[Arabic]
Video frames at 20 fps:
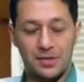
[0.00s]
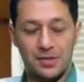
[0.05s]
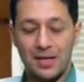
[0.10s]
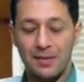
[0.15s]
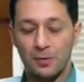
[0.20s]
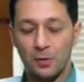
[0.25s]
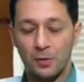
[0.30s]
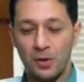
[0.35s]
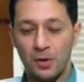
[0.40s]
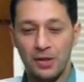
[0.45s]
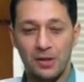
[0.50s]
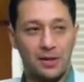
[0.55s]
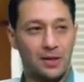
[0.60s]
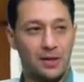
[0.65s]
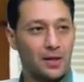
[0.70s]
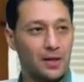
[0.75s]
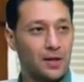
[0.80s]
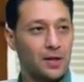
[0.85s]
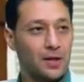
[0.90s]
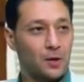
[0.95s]
الرساله بتقول لك
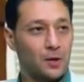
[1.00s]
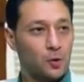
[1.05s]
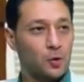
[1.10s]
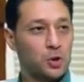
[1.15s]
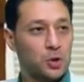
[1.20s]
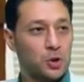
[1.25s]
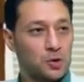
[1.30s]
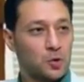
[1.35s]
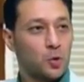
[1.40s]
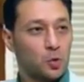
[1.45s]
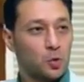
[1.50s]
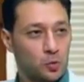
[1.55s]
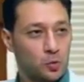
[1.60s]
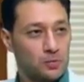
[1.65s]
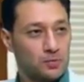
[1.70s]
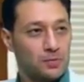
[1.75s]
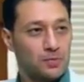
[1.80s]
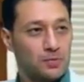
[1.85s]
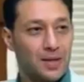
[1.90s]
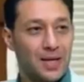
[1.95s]
يخش إيه،
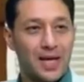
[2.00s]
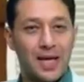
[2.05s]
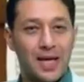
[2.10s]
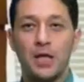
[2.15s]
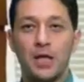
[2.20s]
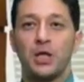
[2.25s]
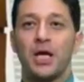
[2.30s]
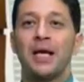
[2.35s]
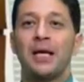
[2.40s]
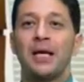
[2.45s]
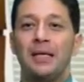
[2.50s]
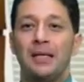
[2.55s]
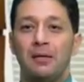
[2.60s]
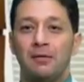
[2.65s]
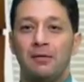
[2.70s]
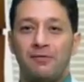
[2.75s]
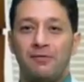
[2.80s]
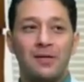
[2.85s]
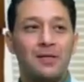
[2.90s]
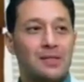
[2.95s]
اسكتوا هي شكل
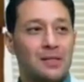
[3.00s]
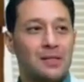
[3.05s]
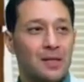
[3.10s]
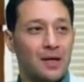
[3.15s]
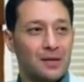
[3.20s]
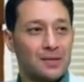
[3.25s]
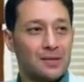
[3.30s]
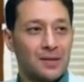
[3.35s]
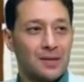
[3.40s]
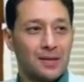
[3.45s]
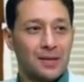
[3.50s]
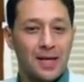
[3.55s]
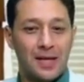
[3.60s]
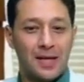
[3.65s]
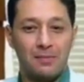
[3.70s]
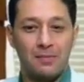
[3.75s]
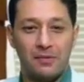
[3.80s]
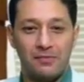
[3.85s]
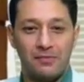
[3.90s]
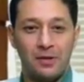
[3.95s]
الفصل اصلا
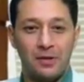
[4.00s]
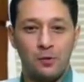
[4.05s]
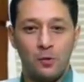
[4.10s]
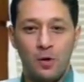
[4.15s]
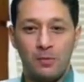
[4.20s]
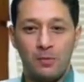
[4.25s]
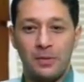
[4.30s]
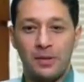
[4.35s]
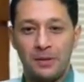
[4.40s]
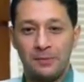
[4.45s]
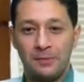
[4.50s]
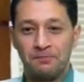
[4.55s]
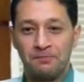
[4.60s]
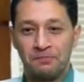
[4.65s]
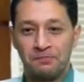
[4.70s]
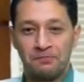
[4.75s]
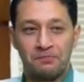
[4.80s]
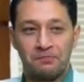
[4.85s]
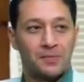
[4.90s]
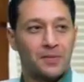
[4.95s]
كان بيبقى فيه نوع من
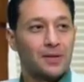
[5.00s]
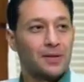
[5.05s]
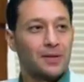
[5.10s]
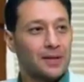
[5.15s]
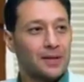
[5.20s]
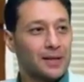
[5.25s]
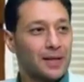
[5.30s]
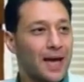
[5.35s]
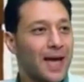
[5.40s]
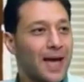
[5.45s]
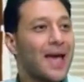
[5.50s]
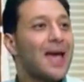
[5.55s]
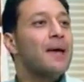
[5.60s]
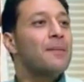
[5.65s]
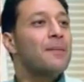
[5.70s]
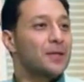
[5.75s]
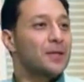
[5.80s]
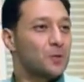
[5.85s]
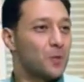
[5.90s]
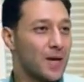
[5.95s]
مزعج
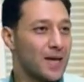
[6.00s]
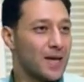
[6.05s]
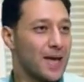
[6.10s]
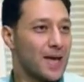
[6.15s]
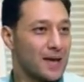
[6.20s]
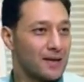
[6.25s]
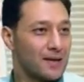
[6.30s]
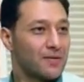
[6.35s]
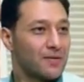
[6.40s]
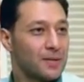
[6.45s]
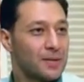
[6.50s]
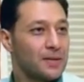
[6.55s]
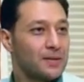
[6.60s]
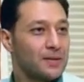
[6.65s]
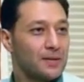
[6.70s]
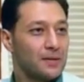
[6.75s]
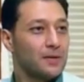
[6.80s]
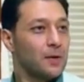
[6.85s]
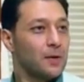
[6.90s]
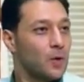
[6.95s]
كآبة شوية يعني، آه. يعني
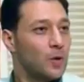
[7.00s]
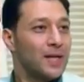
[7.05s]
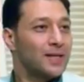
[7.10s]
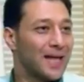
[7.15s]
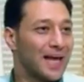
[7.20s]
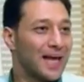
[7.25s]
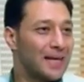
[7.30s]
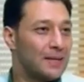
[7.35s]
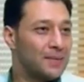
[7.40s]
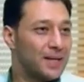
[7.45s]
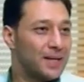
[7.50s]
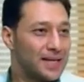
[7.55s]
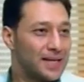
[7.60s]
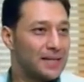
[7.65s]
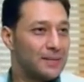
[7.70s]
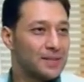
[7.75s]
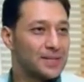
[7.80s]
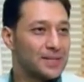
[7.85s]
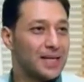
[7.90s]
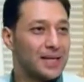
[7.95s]
فاهماني كلنا اتعلمنا
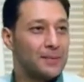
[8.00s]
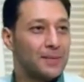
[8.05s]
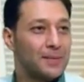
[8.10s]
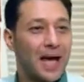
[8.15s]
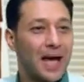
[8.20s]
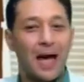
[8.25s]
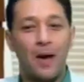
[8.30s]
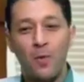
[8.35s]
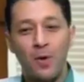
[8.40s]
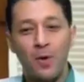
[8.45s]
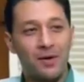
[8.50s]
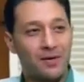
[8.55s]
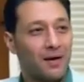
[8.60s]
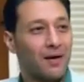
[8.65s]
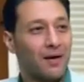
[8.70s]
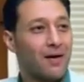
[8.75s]
كده بس احنا بنحاول